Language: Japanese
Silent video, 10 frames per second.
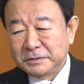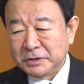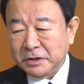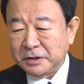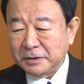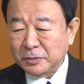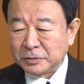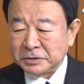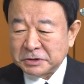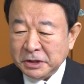だから
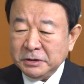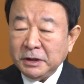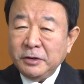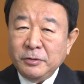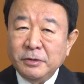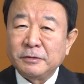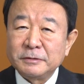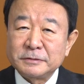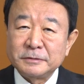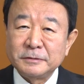こう全体
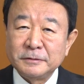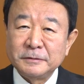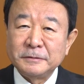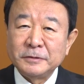をその